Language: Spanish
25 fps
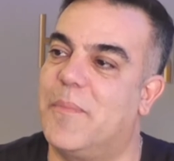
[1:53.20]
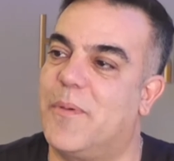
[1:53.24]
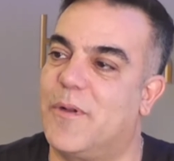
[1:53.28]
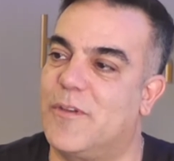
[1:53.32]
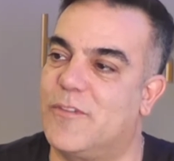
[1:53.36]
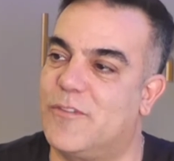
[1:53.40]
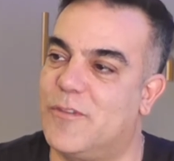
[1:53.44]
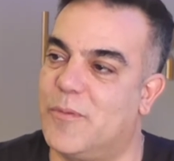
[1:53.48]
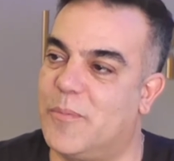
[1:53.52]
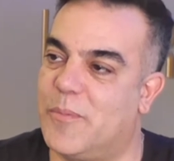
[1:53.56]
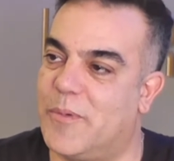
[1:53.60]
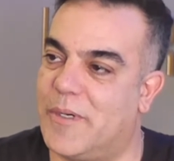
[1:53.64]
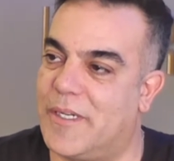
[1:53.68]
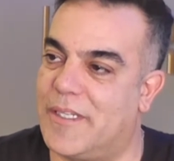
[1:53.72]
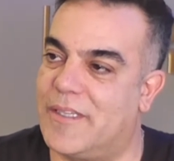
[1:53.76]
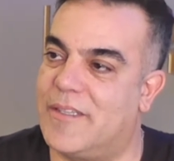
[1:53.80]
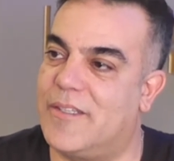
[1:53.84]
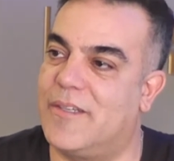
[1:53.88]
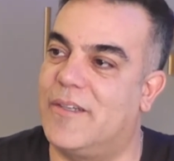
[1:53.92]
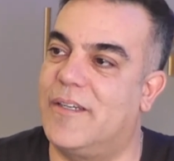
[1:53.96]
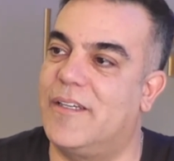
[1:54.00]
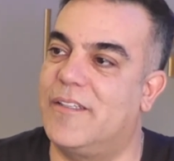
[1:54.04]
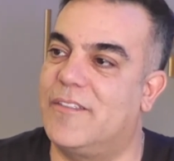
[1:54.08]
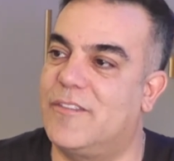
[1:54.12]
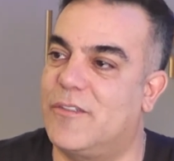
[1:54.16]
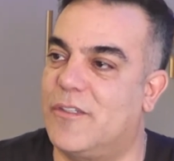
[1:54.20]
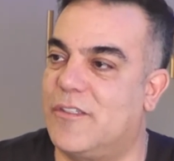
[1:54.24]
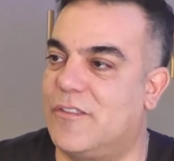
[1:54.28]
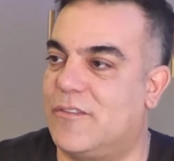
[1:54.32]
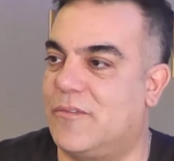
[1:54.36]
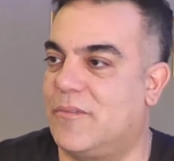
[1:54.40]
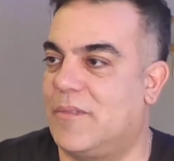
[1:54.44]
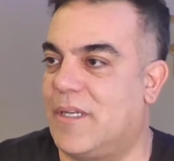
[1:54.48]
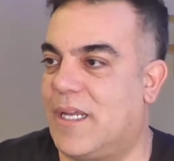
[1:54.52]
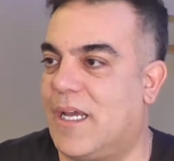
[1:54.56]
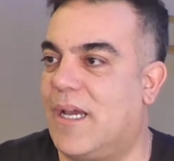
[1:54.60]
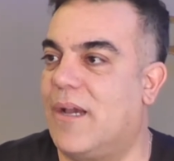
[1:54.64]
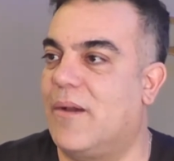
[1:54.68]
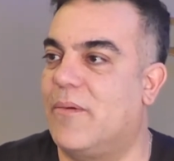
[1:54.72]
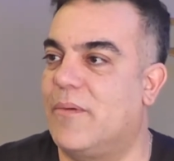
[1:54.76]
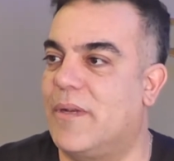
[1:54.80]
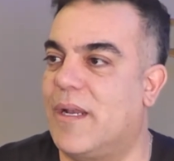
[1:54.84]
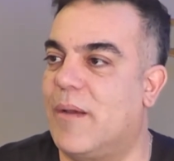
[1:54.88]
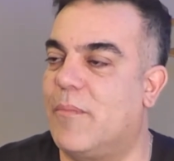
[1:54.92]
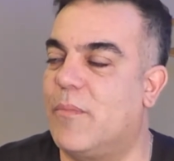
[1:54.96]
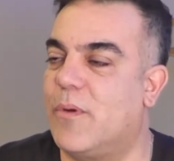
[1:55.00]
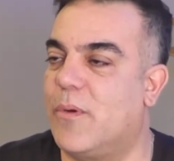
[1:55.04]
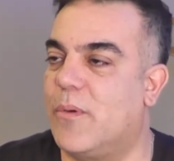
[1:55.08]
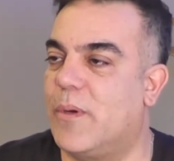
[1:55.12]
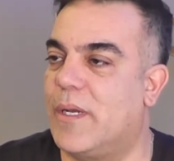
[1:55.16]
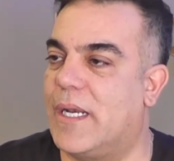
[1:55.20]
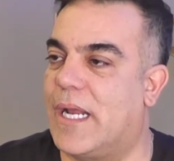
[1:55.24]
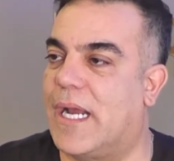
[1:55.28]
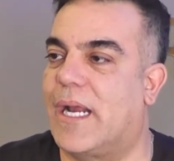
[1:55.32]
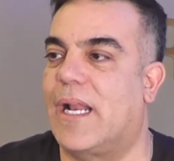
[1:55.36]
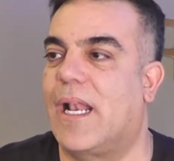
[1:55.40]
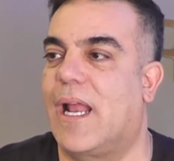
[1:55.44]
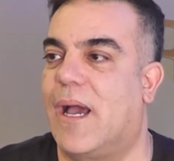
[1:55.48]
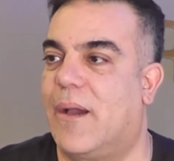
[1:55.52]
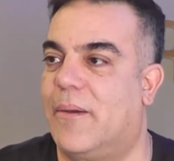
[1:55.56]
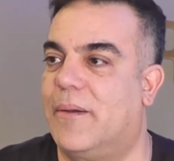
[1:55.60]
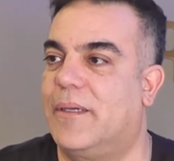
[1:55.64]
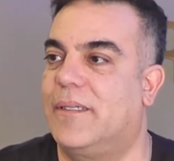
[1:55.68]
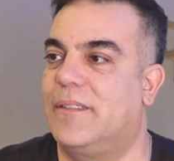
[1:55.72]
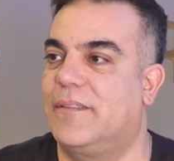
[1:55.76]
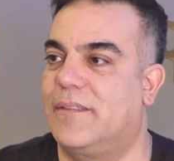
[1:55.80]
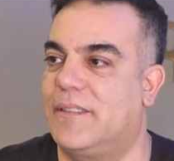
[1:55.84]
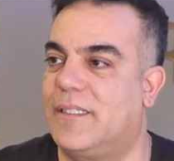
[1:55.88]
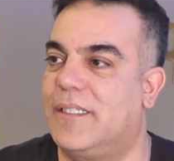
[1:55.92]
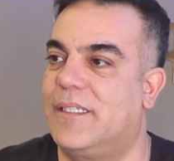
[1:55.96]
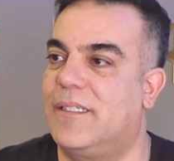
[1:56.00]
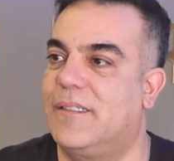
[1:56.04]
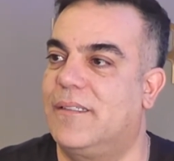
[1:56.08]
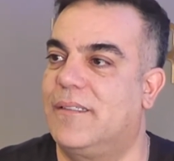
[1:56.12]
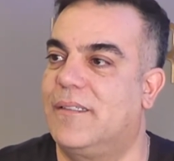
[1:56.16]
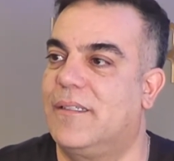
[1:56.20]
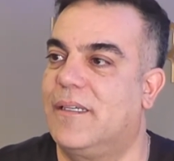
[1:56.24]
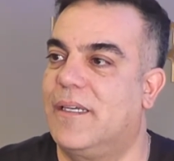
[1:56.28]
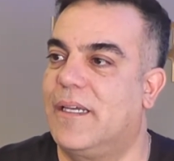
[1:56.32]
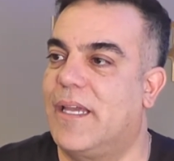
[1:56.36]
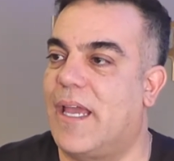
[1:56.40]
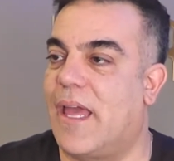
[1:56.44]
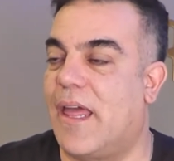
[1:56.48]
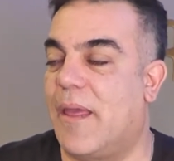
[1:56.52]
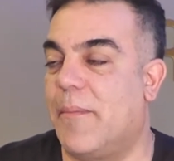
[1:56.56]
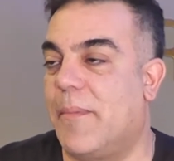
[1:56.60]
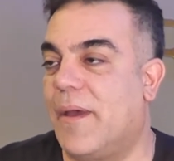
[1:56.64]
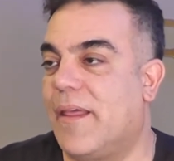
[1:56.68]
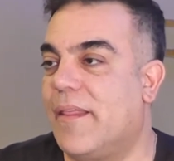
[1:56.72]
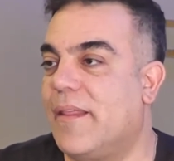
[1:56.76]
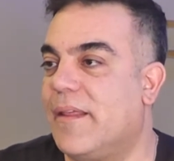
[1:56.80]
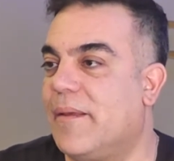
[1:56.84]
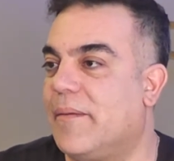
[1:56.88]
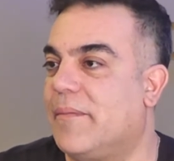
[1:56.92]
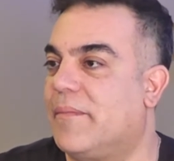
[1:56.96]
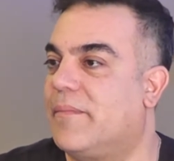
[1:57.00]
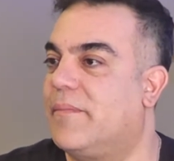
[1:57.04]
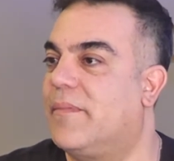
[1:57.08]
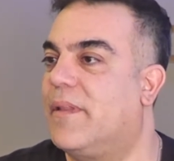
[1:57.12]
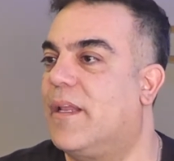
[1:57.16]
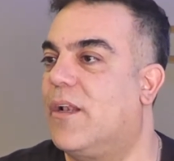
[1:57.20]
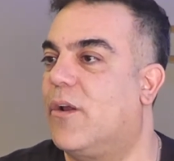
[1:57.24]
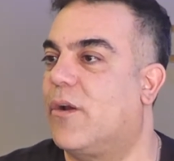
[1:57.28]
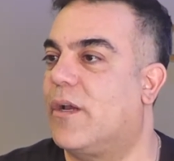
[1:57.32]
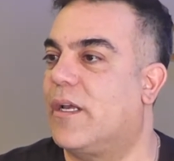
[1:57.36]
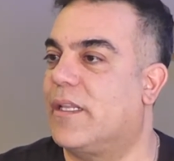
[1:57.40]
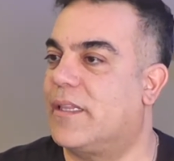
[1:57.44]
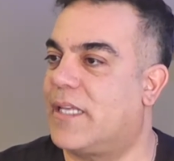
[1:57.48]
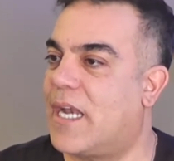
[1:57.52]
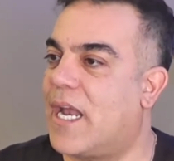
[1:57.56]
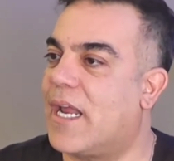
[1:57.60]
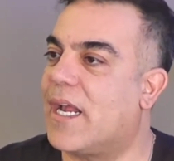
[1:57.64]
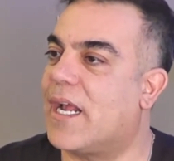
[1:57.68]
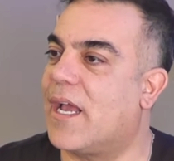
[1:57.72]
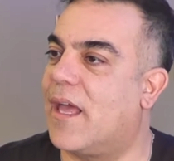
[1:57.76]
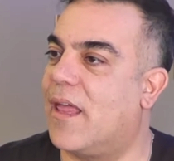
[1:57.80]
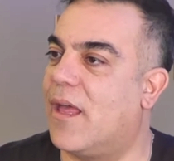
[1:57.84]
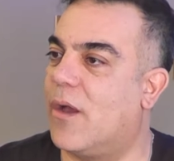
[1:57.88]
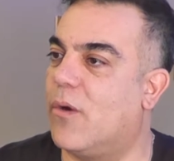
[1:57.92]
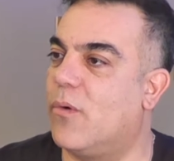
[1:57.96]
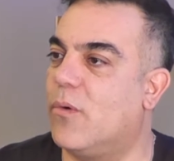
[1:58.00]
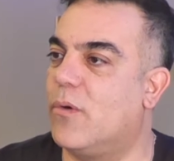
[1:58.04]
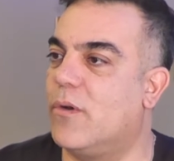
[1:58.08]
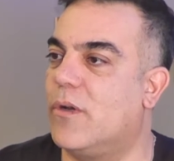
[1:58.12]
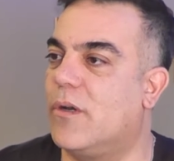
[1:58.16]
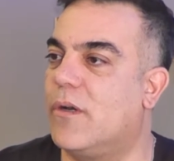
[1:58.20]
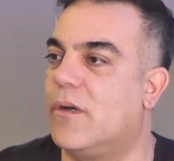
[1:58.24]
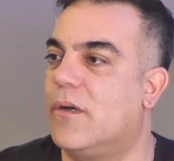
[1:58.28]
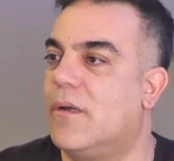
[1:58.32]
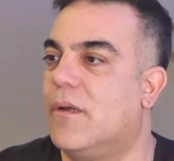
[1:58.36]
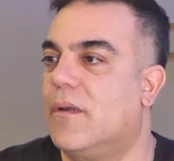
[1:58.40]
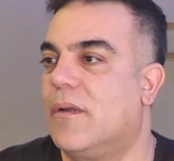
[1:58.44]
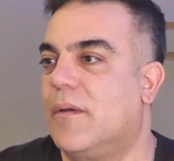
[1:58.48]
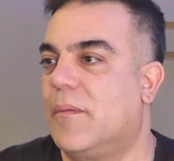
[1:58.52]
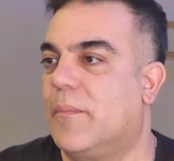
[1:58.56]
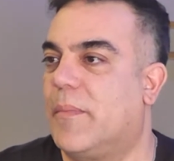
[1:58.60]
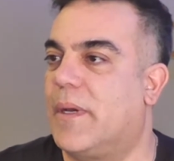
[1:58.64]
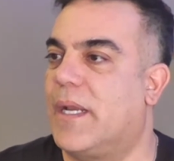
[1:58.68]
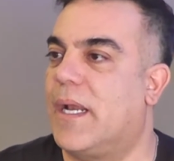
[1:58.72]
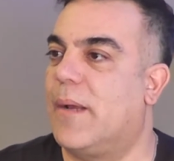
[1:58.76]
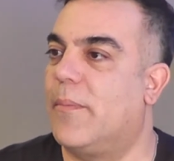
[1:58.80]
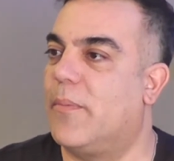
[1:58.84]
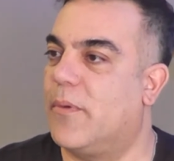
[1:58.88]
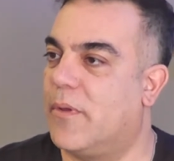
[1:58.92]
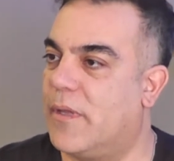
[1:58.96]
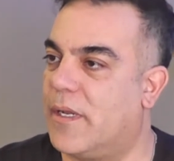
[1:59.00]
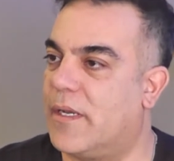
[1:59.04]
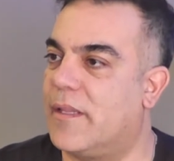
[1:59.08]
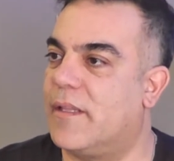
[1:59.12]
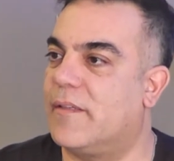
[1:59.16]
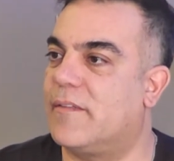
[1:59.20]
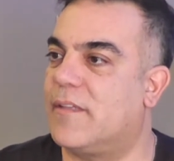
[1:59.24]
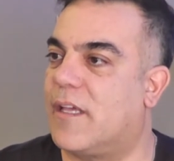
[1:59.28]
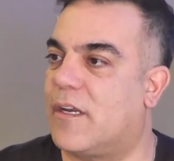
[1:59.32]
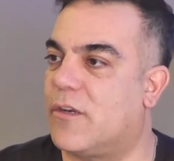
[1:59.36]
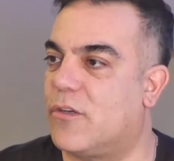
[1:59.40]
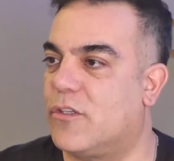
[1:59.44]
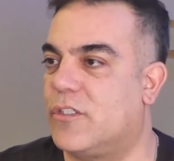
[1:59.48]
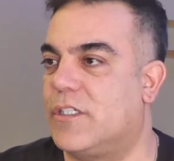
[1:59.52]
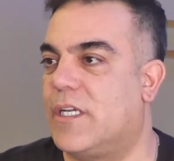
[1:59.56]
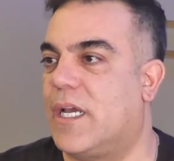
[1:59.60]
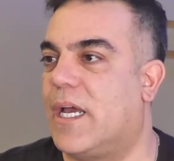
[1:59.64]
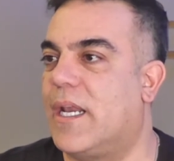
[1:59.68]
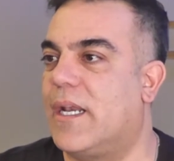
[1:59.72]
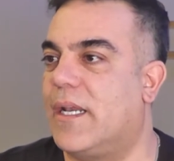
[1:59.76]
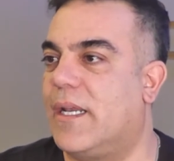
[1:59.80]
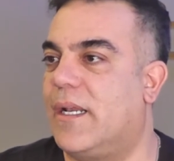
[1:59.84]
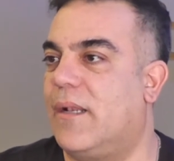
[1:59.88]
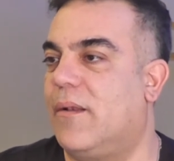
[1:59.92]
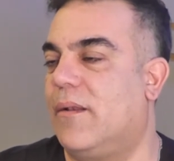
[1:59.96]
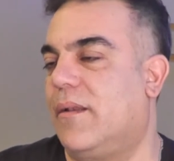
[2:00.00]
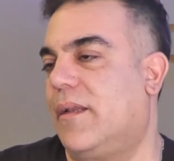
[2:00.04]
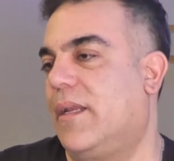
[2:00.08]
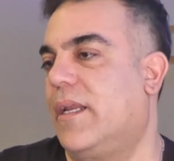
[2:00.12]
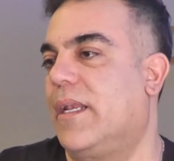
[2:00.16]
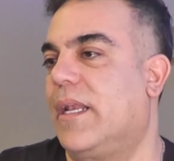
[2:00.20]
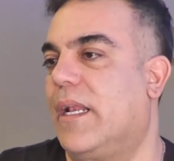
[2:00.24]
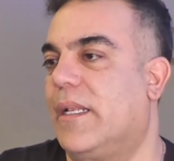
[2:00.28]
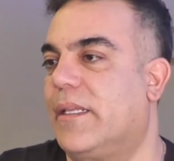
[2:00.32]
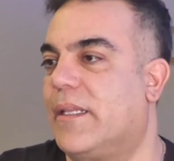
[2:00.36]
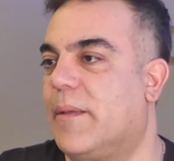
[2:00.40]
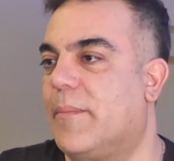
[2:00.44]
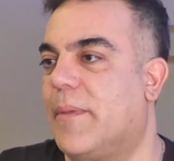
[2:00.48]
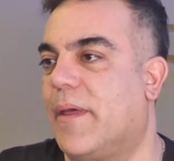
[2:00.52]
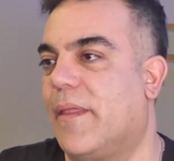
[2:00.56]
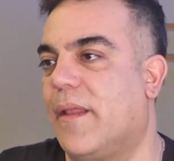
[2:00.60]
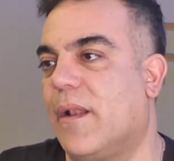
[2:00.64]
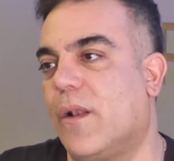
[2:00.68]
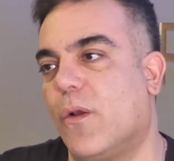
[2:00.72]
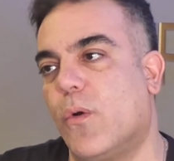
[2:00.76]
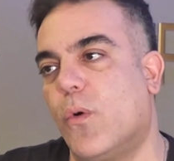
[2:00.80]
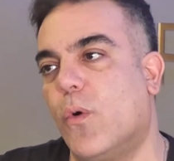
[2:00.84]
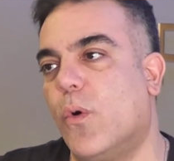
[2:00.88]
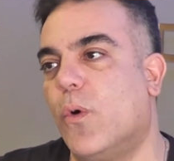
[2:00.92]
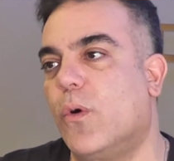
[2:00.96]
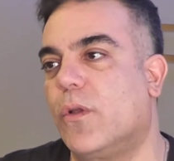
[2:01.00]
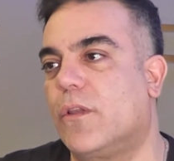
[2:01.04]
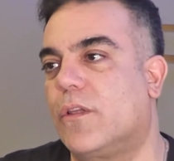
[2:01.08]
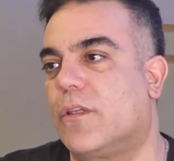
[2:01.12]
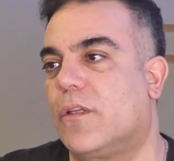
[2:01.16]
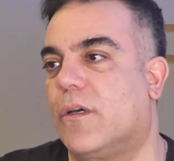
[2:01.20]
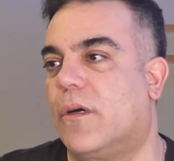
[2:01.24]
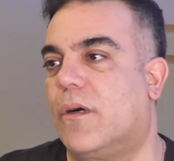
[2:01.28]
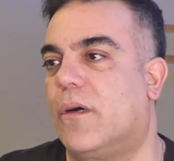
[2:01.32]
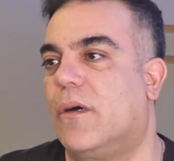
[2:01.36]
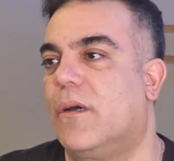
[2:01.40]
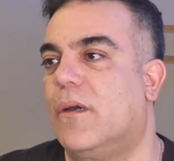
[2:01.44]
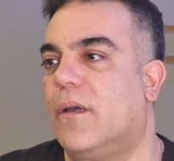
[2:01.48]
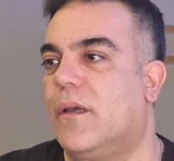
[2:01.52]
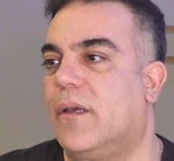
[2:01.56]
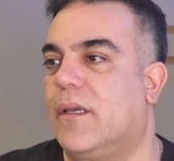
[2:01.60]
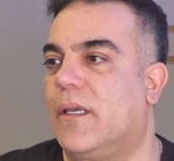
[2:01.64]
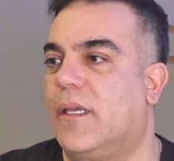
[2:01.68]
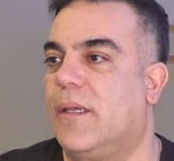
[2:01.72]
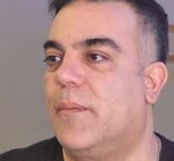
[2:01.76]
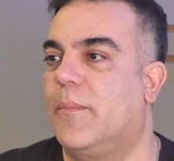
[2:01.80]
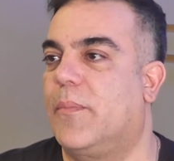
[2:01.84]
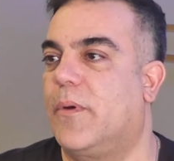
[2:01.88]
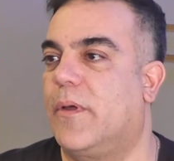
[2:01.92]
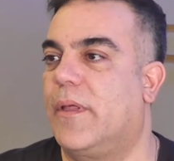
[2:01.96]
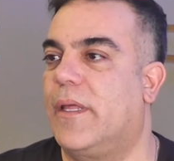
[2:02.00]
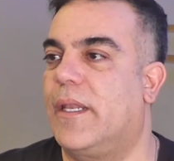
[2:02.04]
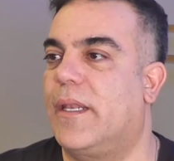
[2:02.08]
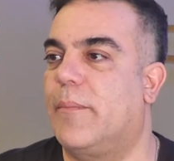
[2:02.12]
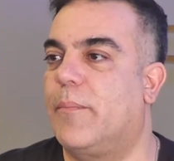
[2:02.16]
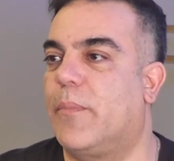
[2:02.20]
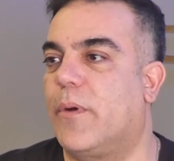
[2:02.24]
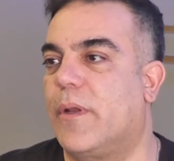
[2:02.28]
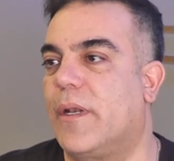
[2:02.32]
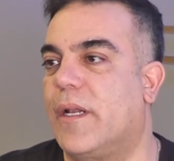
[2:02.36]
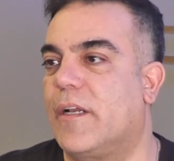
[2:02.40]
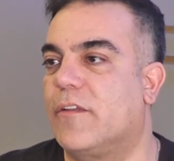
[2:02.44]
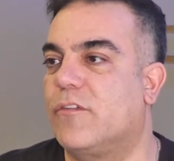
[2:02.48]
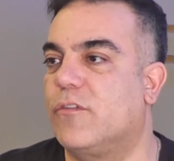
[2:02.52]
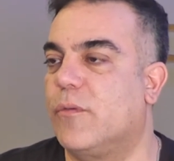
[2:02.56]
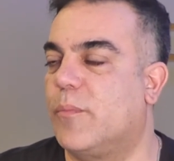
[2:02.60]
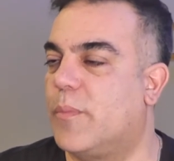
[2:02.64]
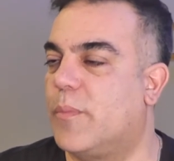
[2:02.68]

Por supuesto, eso es una, muy buena clave, ¿sí? Y además de, lo que trae cada uno para poder desarrollar el, en el tema del gusto y poder poner su